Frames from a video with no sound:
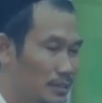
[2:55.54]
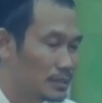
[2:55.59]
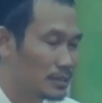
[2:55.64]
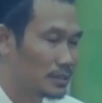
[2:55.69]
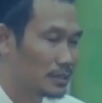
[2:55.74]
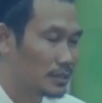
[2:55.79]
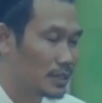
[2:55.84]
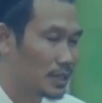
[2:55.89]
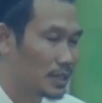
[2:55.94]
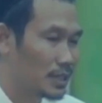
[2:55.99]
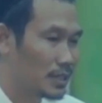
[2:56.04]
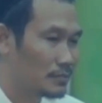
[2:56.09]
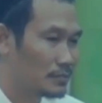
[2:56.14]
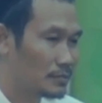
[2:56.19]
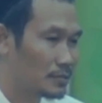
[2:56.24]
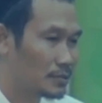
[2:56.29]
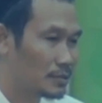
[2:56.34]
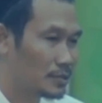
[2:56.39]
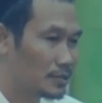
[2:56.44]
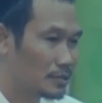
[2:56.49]
Jadi
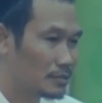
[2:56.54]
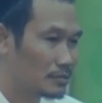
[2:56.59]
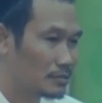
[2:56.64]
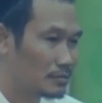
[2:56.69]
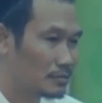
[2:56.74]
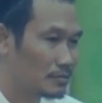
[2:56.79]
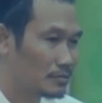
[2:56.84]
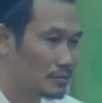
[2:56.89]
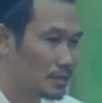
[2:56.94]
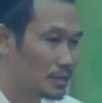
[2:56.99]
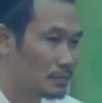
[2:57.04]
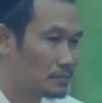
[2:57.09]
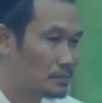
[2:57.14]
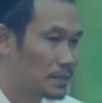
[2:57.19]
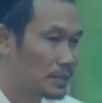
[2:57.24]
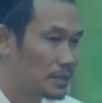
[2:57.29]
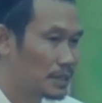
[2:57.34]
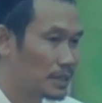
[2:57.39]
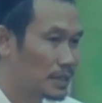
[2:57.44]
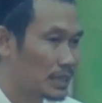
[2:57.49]
ilmu itu
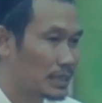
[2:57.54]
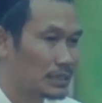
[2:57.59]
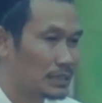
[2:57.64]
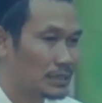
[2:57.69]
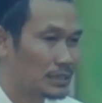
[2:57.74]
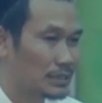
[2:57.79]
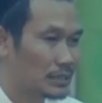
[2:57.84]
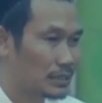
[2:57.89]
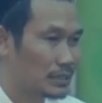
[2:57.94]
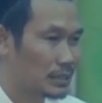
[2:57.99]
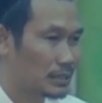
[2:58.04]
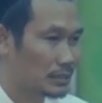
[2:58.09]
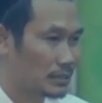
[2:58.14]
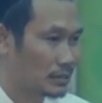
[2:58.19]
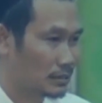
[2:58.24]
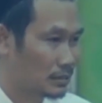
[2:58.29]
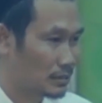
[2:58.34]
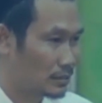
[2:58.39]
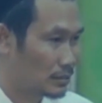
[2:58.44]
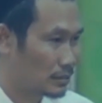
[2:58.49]
lebih keren kita.
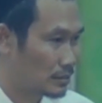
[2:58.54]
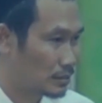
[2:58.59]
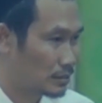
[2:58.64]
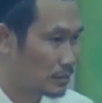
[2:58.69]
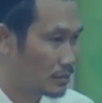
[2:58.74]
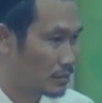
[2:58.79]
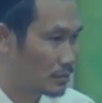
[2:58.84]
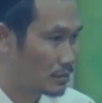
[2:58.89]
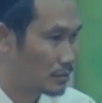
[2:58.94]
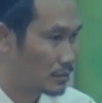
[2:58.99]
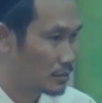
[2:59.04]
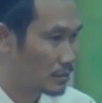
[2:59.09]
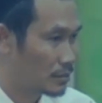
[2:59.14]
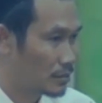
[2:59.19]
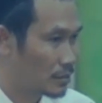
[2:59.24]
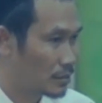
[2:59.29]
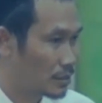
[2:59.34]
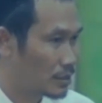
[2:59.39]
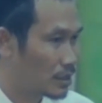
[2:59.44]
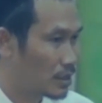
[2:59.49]

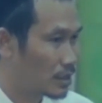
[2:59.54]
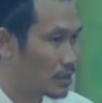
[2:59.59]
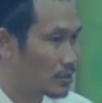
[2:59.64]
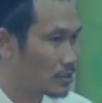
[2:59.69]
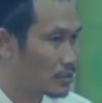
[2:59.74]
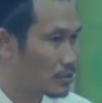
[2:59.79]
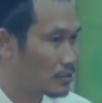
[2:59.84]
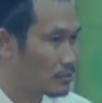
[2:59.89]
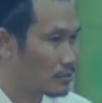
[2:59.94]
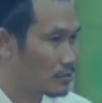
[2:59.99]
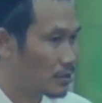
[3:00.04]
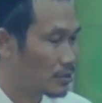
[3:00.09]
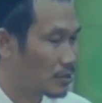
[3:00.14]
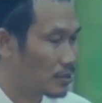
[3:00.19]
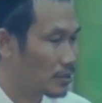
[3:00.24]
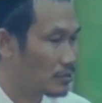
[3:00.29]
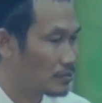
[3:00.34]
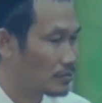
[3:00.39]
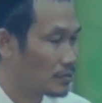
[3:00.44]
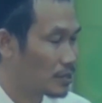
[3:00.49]
Sehingga Rasulullah
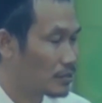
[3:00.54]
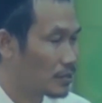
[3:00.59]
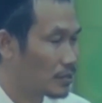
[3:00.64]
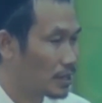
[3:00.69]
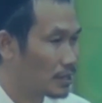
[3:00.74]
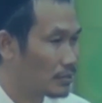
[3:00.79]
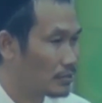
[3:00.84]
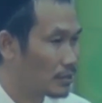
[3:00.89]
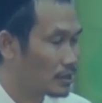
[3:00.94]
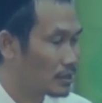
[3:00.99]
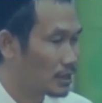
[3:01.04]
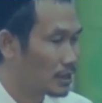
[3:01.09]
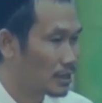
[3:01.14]
Shallallahu Alaihi